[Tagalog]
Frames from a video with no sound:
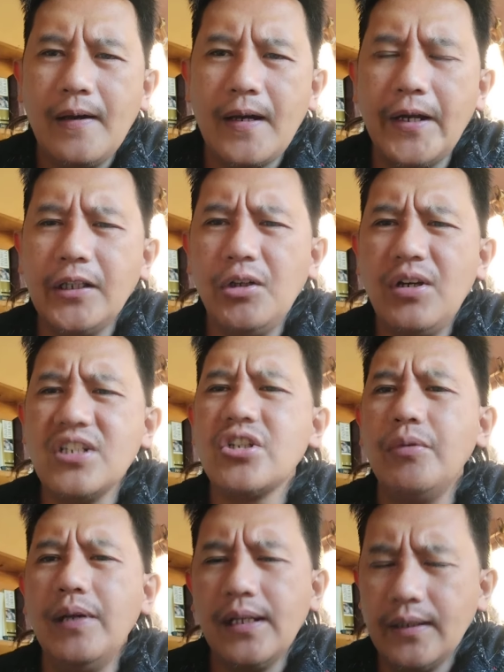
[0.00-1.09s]
Kada tayo,
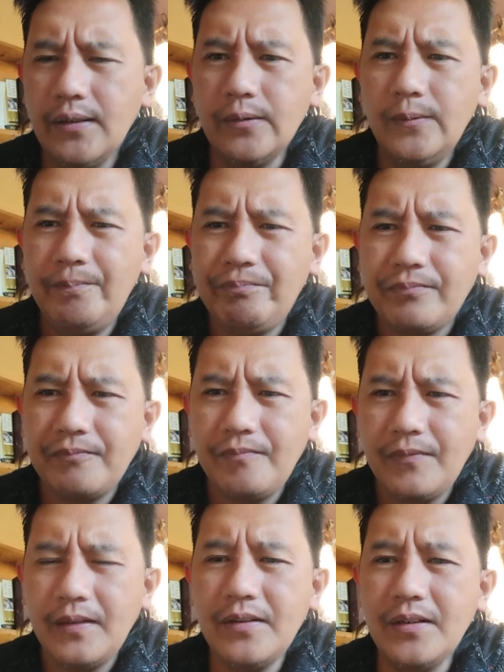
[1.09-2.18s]
agiskwila tayo,
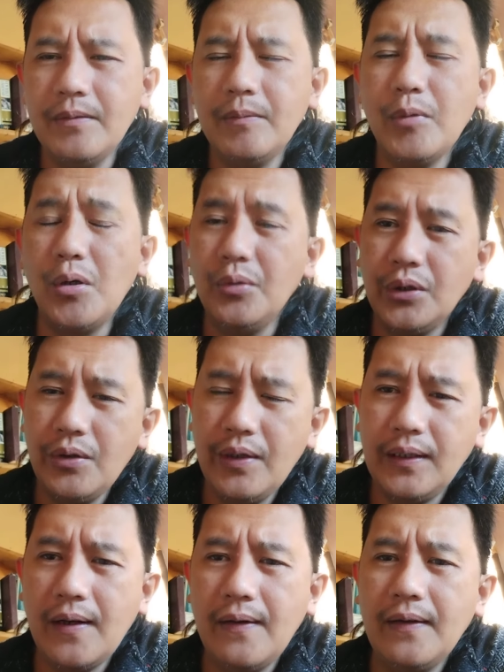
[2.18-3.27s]
ibawon
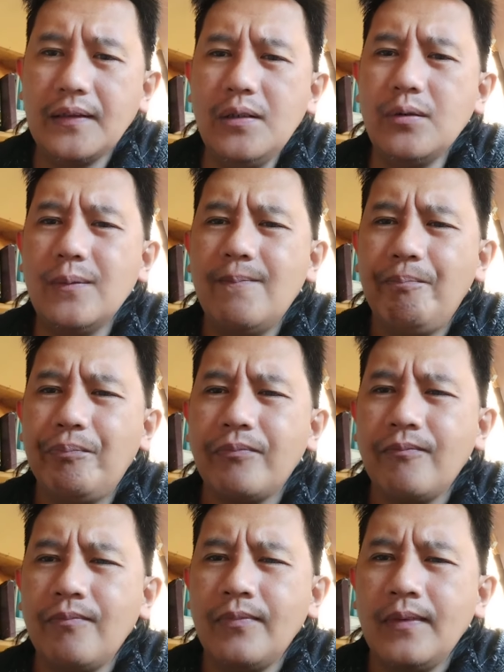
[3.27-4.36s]
tayo, itanak tayo,
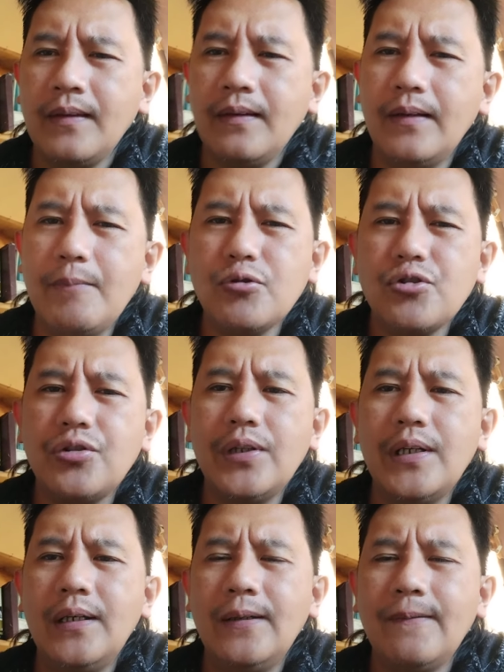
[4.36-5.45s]

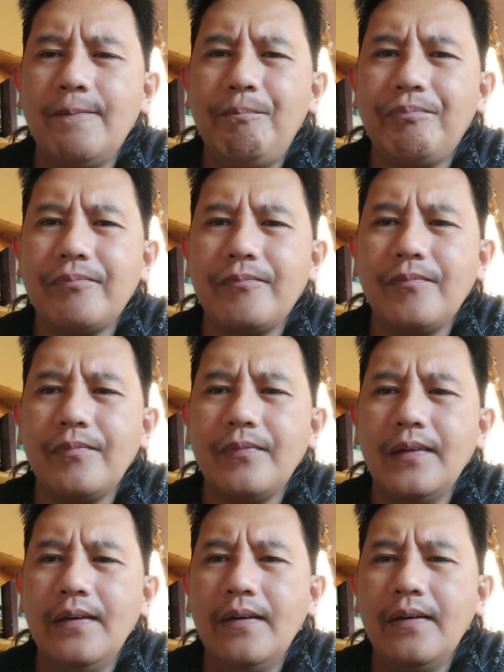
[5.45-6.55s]
gapusta,
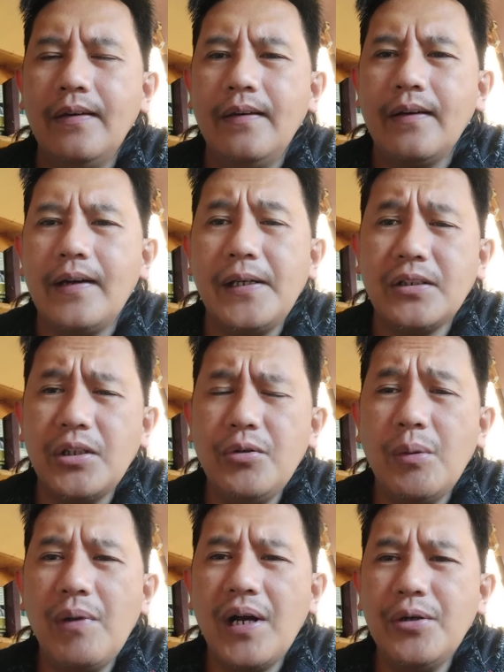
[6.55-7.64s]
kahit tayo
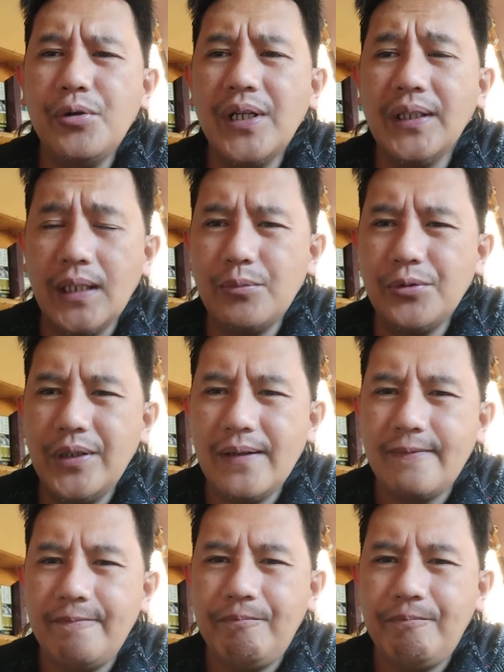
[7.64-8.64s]
nga mga yun, nanti muna.